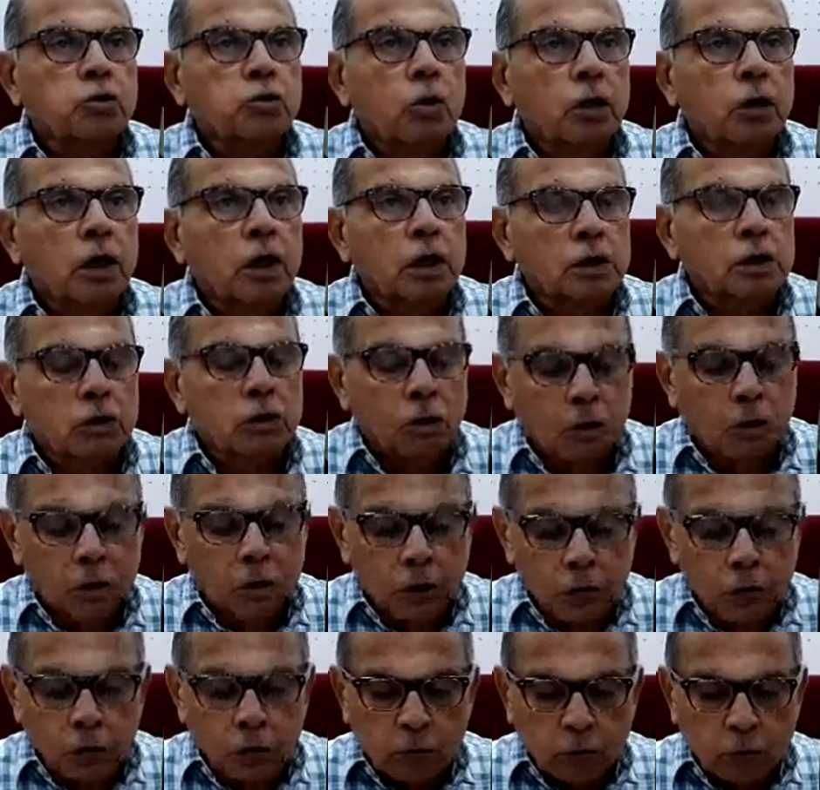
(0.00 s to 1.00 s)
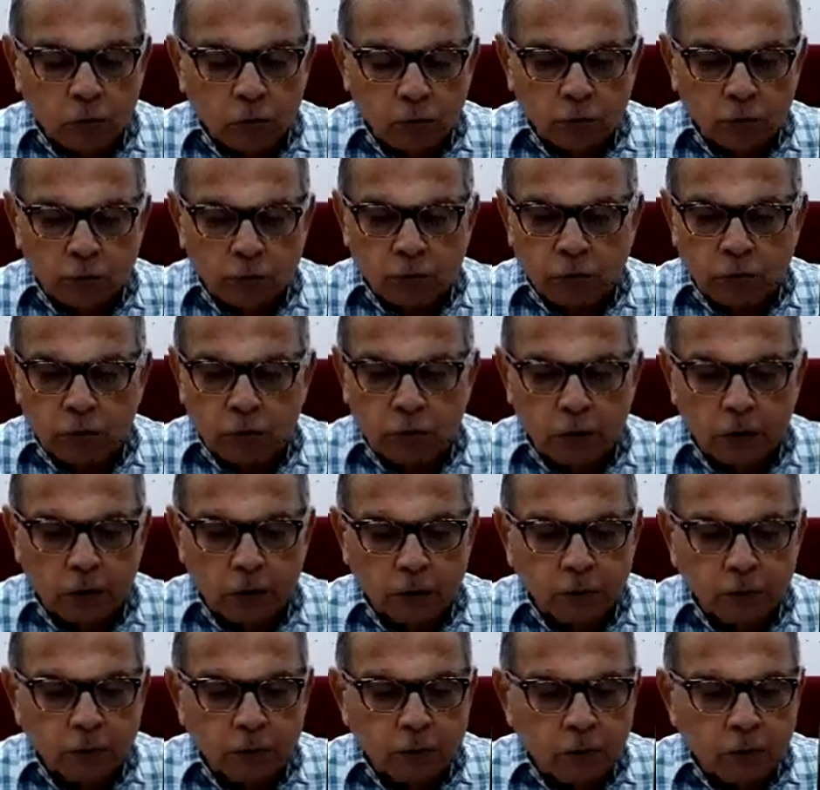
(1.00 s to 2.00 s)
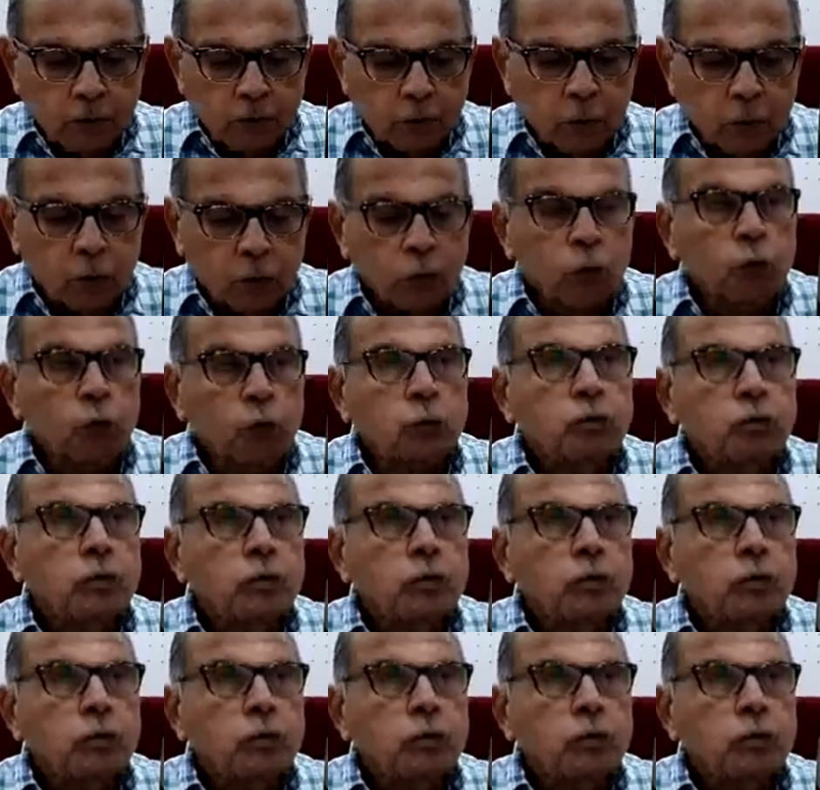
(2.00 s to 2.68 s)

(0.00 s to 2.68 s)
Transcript: ঈশ্বরের কাছে ধর্ণা দেবো যে প্রভু